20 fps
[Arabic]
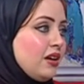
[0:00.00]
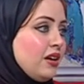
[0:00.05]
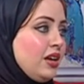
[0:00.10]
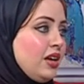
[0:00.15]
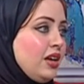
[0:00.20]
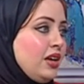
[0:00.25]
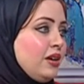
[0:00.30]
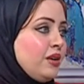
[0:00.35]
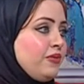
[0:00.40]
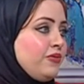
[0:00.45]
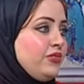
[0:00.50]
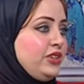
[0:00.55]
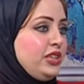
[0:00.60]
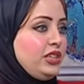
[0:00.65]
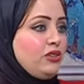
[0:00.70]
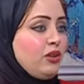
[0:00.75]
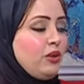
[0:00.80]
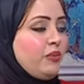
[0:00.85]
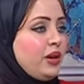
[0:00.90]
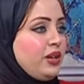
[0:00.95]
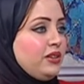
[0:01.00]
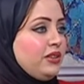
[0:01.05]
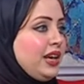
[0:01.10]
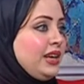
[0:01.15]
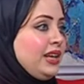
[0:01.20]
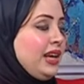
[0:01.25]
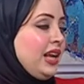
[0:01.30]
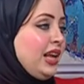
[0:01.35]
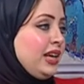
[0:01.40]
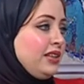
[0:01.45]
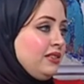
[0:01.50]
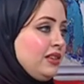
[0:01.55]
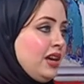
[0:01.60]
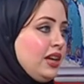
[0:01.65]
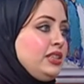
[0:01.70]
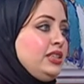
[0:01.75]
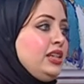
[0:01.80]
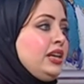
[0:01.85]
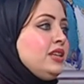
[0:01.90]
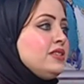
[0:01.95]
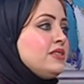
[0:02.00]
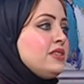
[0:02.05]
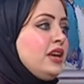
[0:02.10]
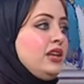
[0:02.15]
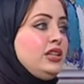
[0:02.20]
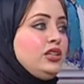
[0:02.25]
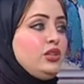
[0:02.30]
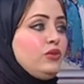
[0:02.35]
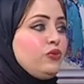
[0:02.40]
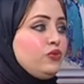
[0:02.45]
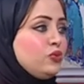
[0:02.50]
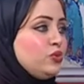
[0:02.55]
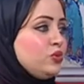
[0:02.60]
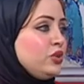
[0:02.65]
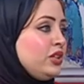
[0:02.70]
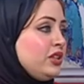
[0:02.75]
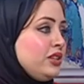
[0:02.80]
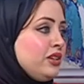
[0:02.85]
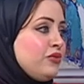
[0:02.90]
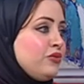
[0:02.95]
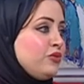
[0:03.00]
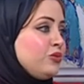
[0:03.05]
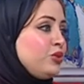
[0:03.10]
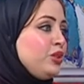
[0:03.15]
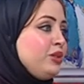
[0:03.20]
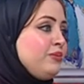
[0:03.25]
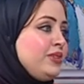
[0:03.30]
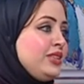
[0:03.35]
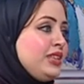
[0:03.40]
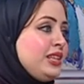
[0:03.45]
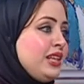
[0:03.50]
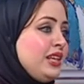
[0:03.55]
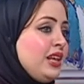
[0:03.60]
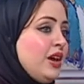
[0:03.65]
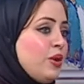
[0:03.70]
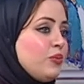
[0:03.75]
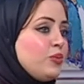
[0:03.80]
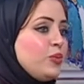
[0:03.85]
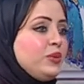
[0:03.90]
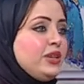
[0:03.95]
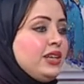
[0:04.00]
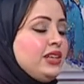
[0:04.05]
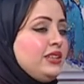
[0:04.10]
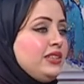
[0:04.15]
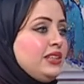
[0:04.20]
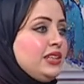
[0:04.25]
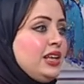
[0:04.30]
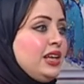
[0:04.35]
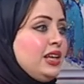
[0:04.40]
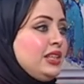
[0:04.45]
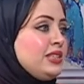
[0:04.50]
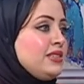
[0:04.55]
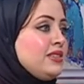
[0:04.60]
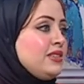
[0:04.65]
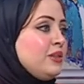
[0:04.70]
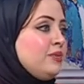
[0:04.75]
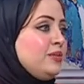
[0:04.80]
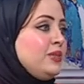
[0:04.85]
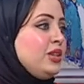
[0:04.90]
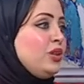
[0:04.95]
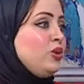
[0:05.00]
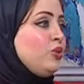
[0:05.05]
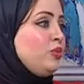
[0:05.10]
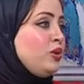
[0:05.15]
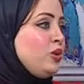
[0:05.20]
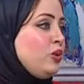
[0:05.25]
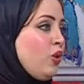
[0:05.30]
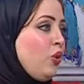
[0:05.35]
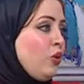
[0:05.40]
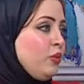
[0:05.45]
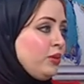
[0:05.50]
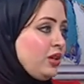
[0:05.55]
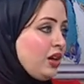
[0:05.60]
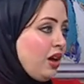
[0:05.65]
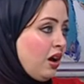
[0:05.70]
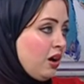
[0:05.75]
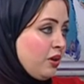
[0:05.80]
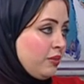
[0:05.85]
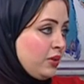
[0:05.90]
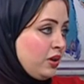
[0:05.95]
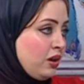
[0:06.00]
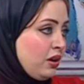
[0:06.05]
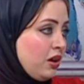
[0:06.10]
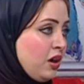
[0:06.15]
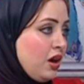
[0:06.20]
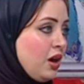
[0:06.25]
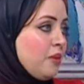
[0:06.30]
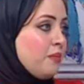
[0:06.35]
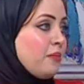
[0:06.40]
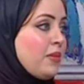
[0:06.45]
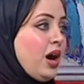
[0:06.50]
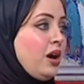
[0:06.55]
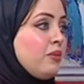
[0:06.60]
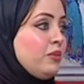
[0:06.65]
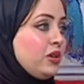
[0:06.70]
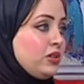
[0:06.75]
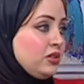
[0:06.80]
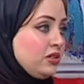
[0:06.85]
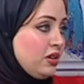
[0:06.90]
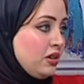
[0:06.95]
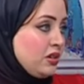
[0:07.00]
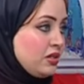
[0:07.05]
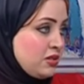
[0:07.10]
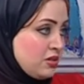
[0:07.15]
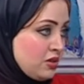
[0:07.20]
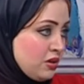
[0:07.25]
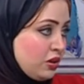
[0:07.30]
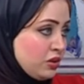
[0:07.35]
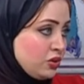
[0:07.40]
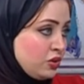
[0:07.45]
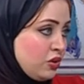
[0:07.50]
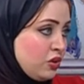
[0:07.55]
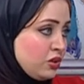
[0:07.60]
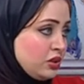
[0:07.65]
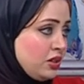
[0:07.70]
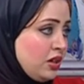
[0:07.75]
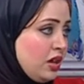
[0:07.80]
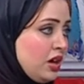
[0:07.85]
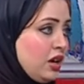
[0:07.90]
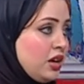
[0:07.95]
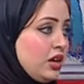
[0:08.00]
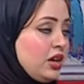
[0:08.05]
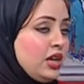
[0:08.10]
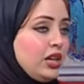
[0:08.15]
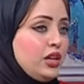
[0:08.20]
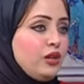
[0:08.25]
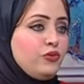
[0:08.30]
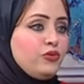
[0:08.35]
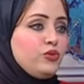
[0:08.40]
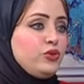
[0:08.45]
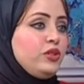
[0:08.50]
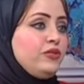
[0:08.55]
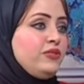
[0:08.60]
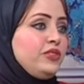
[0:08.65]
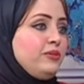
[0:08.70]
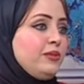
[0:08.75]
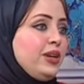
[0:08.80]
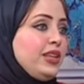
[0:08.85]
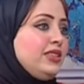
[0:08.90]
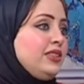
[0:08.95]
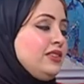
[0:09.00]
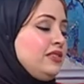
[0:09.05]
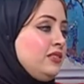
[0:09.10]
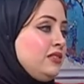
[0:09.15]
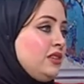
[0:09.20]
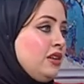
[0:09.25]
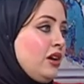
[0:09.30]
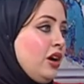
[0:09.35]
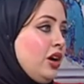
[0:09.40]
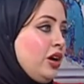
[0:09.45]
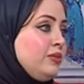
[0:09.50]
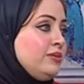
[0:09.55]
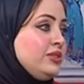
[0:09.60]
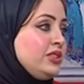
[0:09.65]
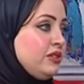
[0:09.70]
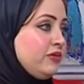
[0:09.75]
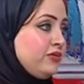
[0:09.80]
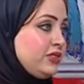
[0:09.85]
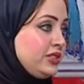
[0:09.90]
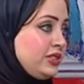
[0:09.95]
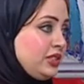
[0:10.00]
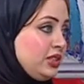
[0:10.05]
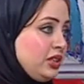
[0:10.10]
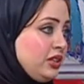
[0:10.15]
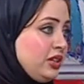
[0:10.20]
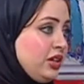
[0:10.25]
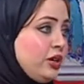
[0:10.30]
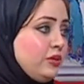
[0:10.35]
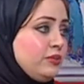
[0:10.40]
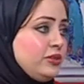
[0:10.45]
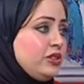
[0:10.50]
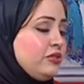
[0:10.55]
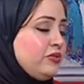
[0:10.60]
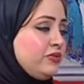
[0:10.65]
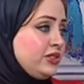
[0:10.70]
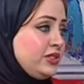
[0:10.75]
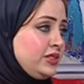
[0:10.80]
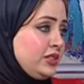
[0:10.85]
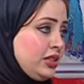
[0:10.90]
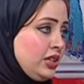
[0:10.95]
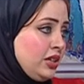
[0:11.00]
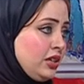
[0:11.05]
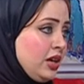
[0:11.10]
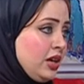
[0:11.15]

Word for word: آه في طبعا اكلات تانية زي الفول الفول من ال... ممكن آه، نستبدله باللحوم الحمراء مع مرضى السرطان آه الفول في ماده حمض الفتيك حمض الفتيك